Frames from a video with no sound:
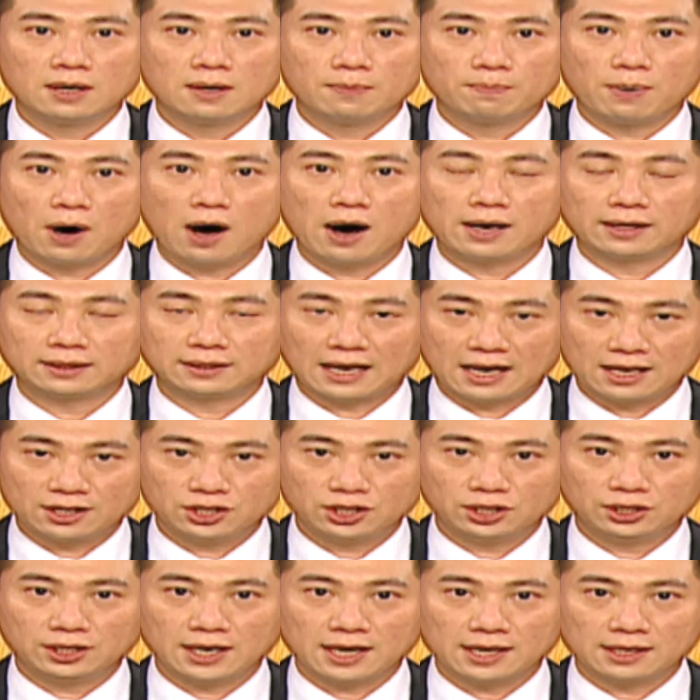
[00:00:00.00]
包含台
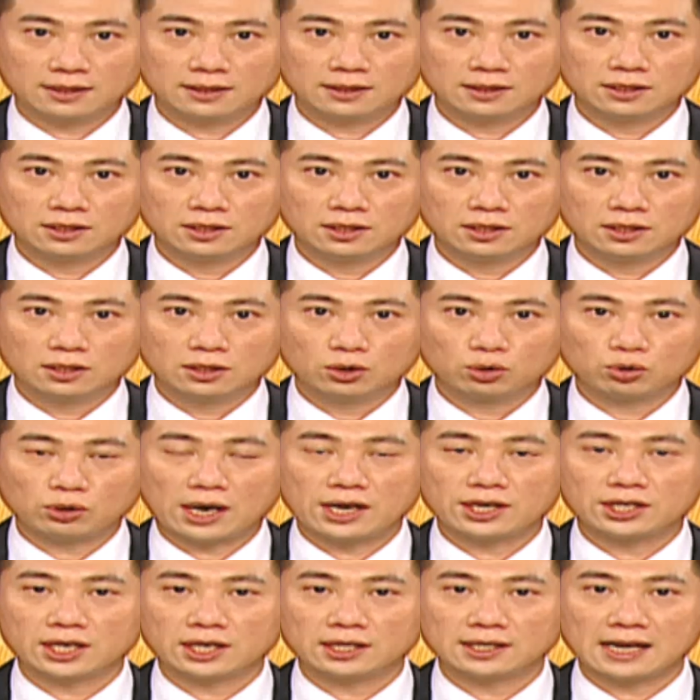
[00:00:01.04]
积电率
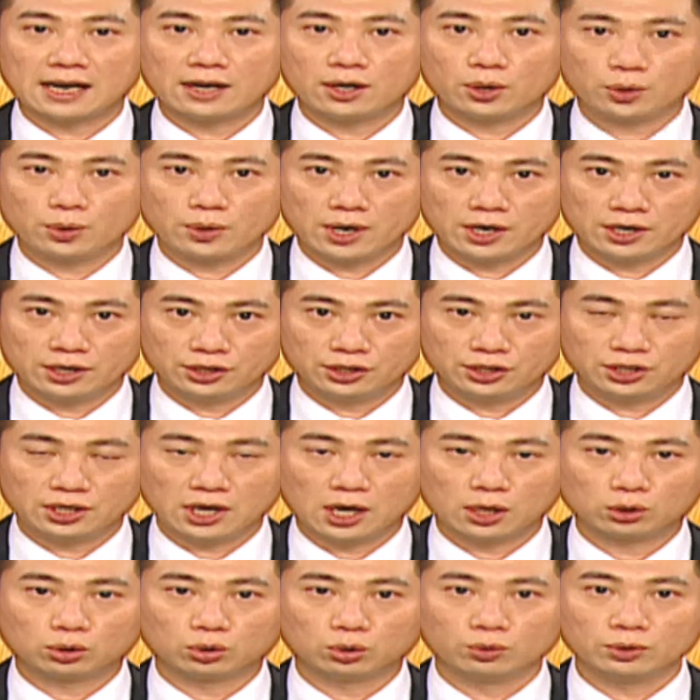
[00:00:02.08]
先在六月二十四
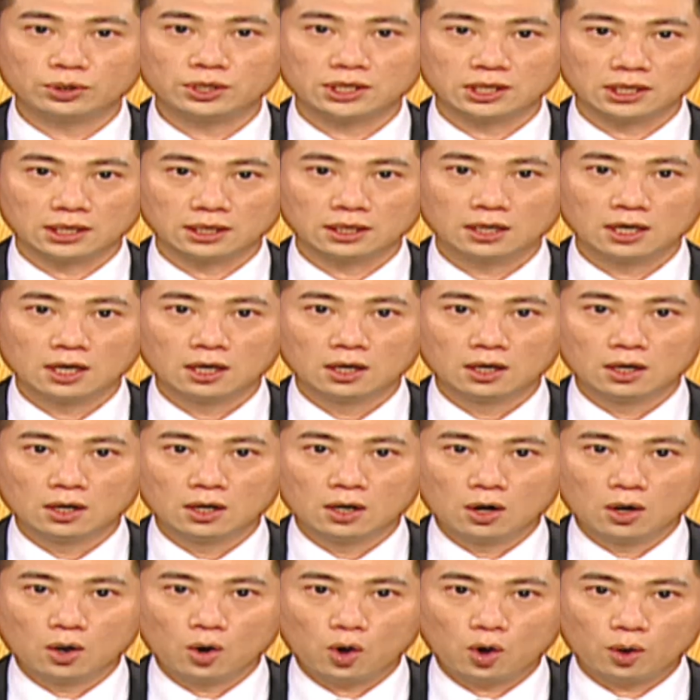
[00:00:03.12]
号出席，
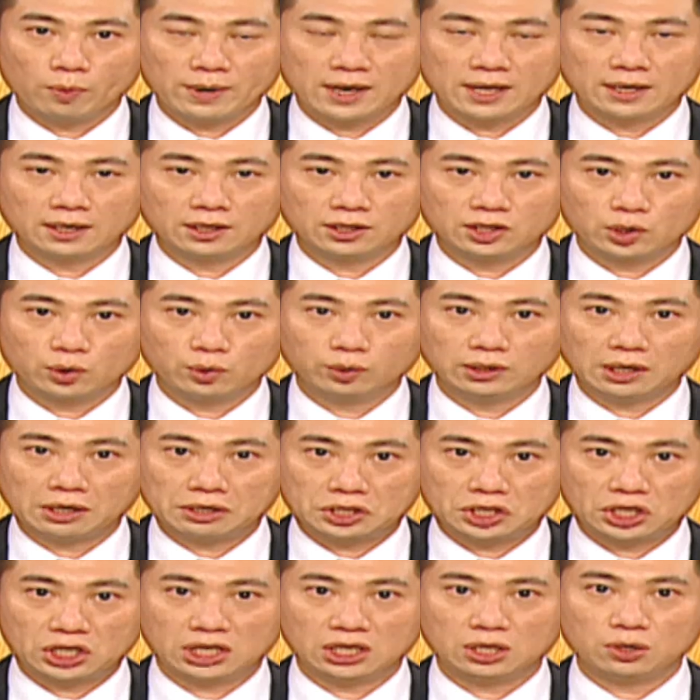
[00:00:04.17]
后面呢进入到
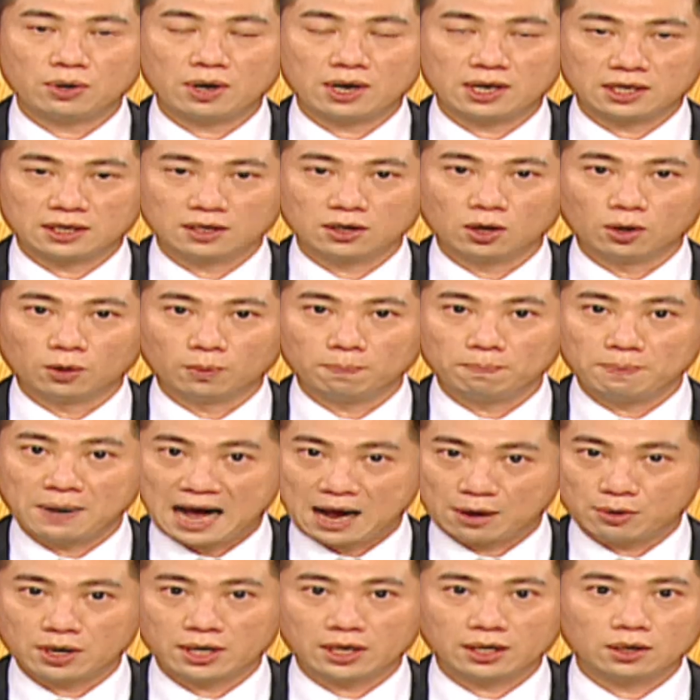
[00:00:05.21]
七月以后、
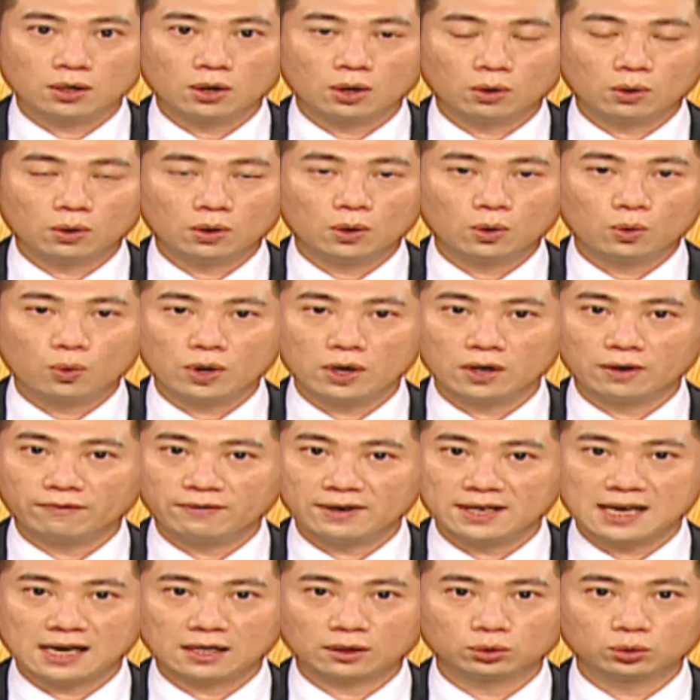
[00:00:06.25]
八月以后，会有
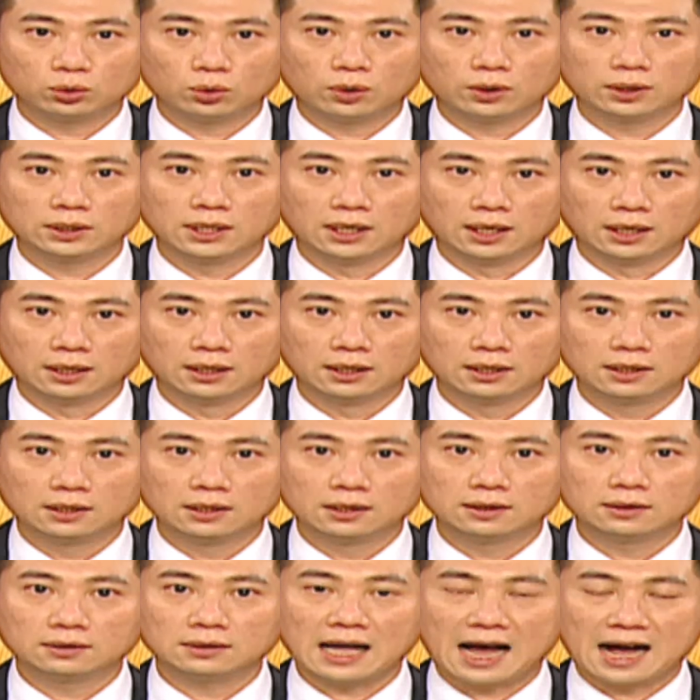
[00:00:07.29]
非常多的
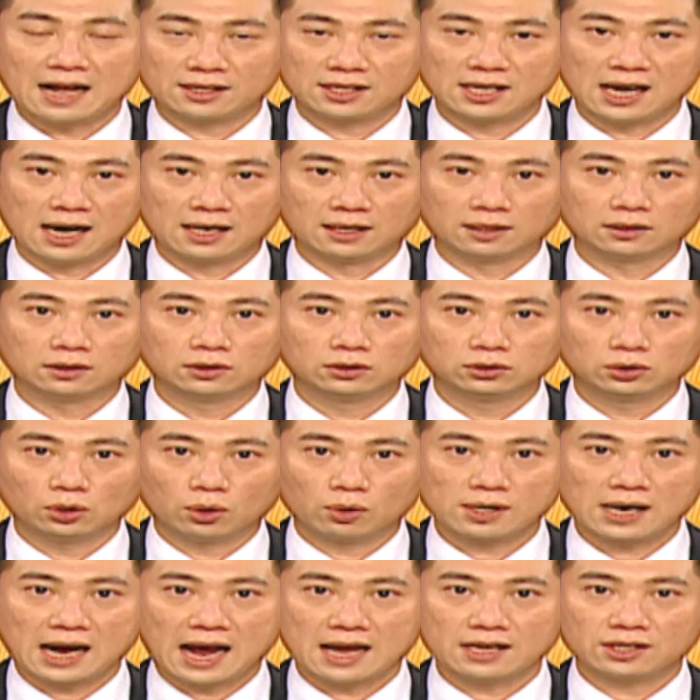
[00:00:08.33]
大厂。都
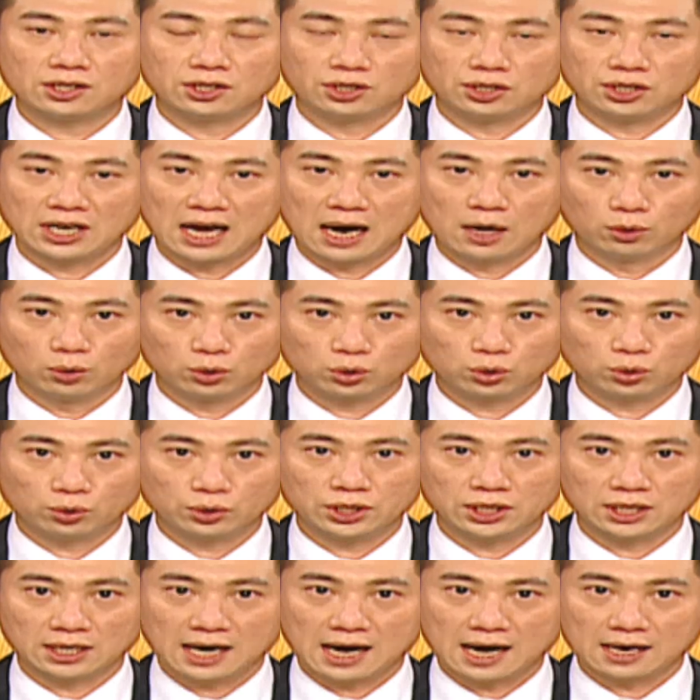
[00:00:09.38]
开始加入除
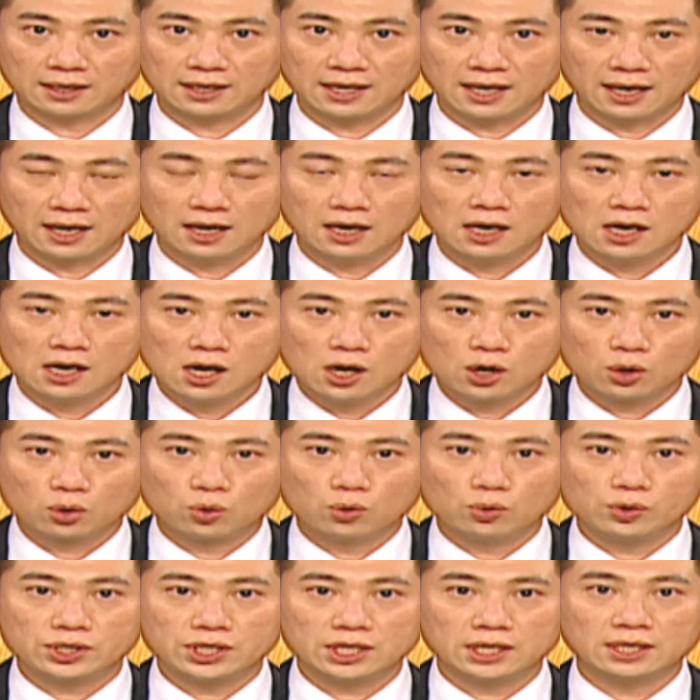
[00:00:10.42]
息行业，
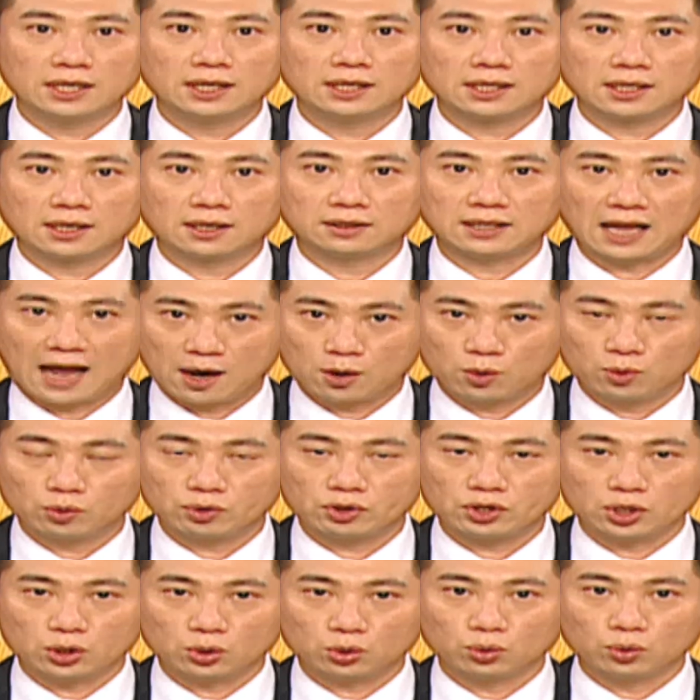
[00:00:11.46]
估计呢整个台股
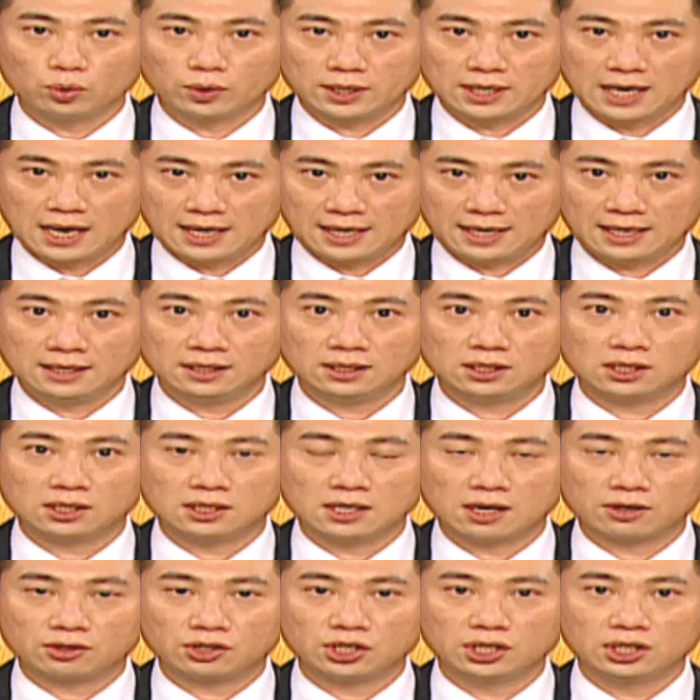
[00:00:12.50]
指数也因此
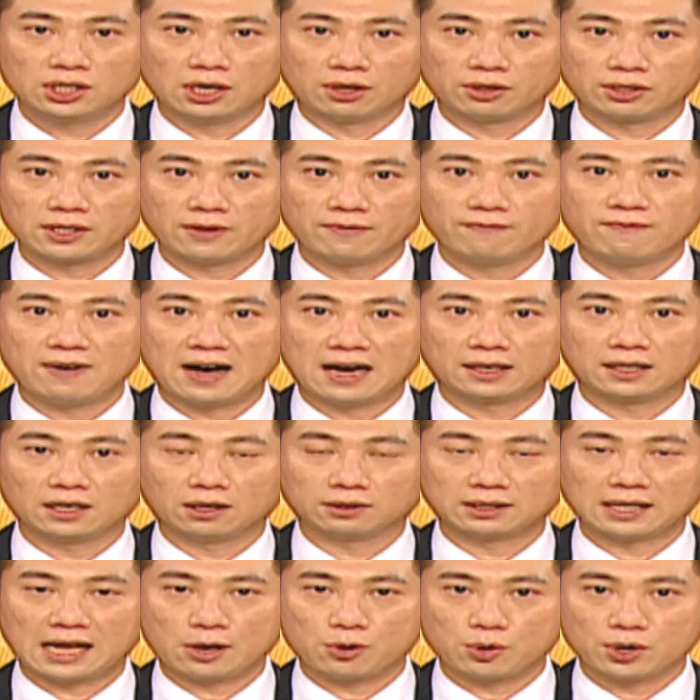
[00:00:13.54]
要至少蒸发掉
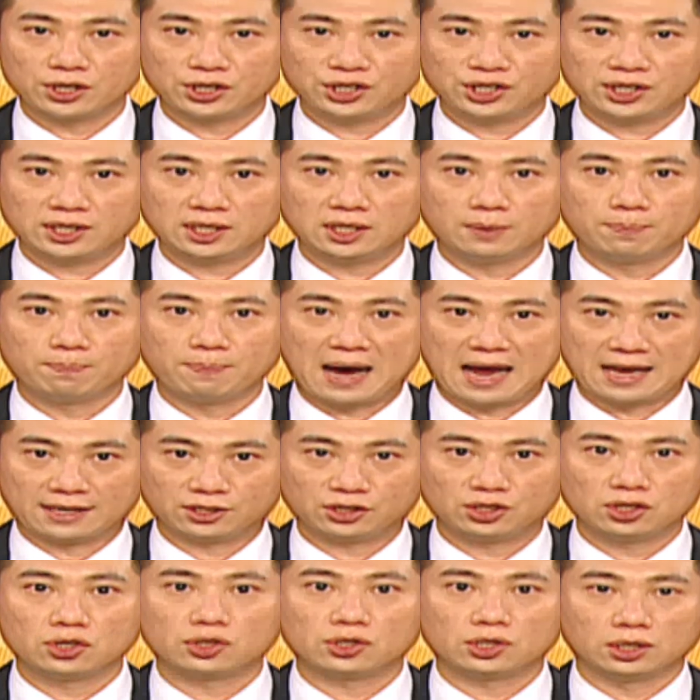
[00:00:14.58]
大约四百
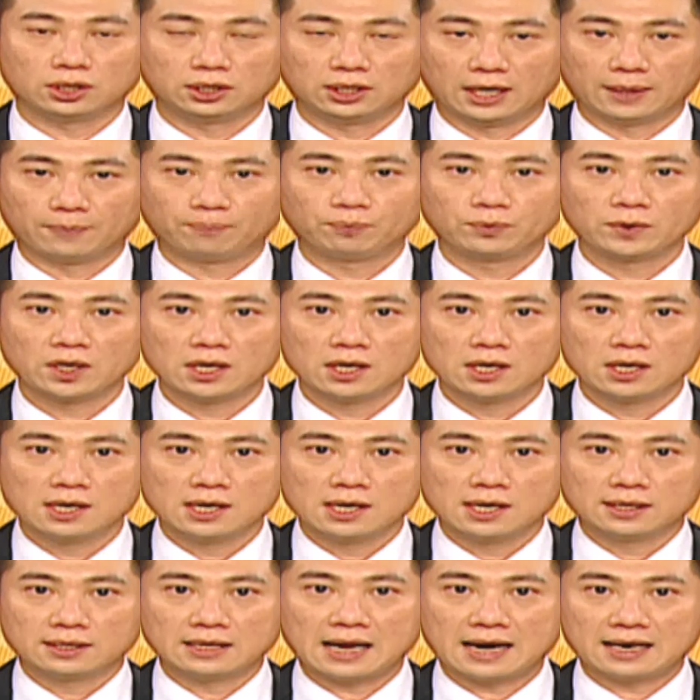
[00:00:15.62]
四十点。
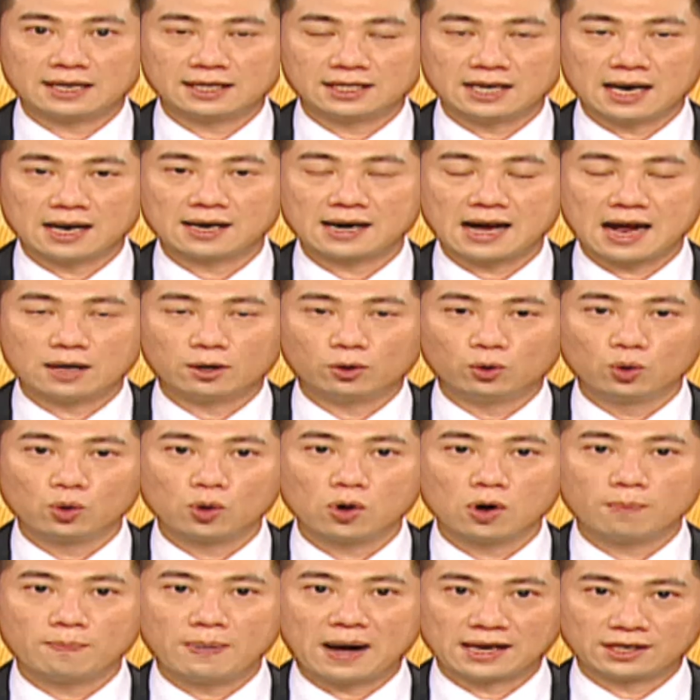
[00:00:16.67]
那你像看，如
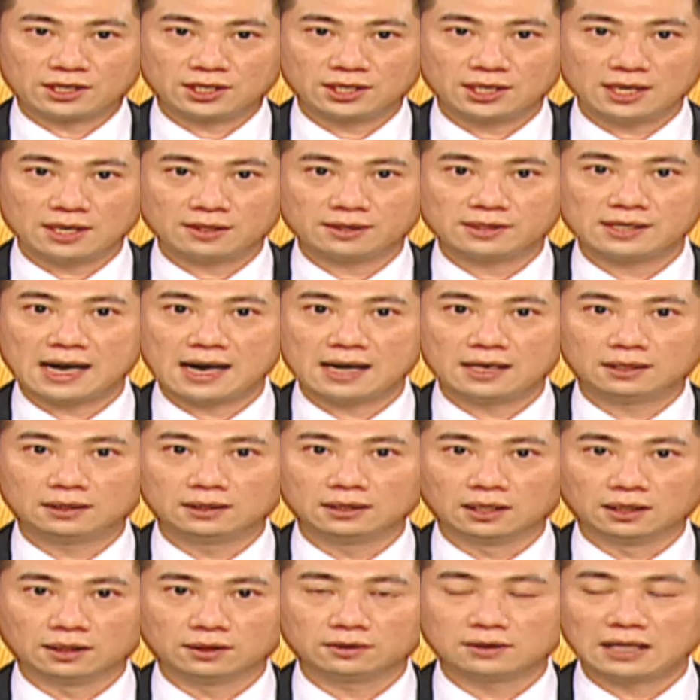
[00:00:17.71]
果把现在
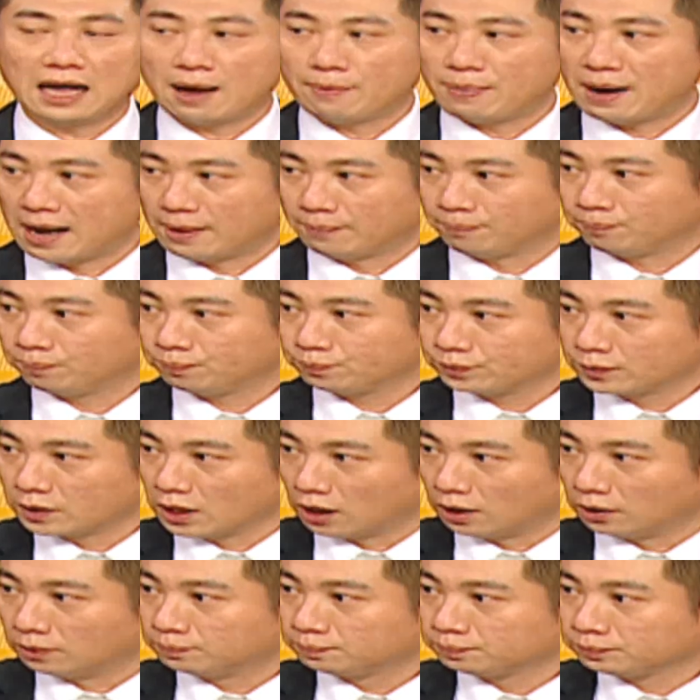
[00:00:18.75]
的大盘，
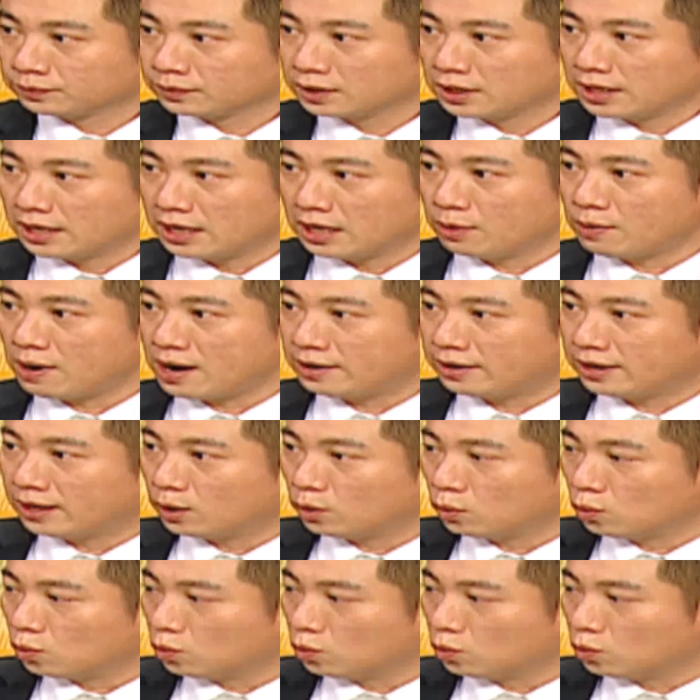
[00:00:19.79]
啊一万零